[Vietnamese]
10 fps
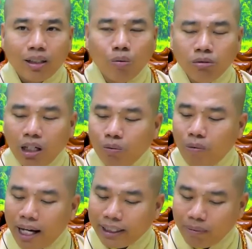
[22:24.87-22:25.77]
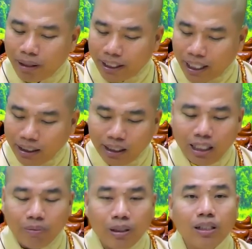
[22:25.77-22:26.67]
cúng cho ông bà cha mẹ cái
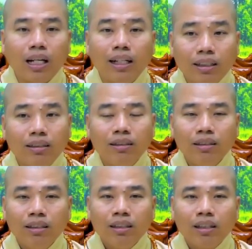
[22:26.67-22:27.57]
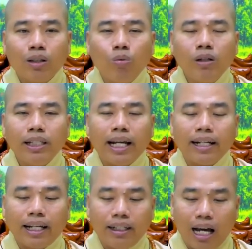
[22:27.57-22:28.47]
gì mới được lợi ích cúng cái
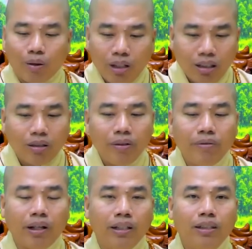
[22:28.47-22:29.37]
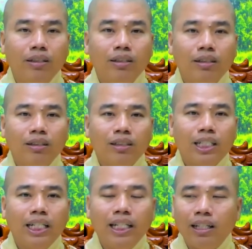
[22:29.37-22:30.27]
nhân cách đạo đức của quý vị
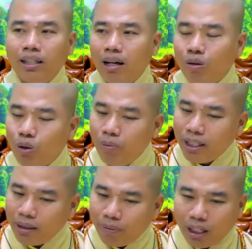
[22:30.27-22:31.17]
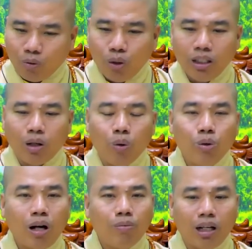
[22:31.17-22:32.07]
khi đi đến đâu cũng biết chấp hành quy củ
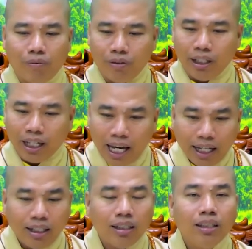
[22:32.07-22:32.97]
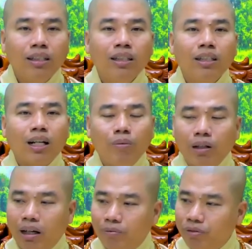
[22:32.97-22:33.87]
không làm phiền ai không
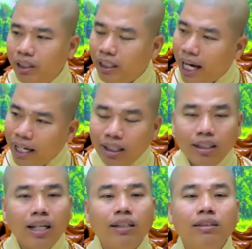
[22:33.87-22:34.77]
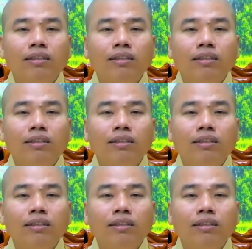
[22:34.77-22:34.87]
làm phiền ai hết chứ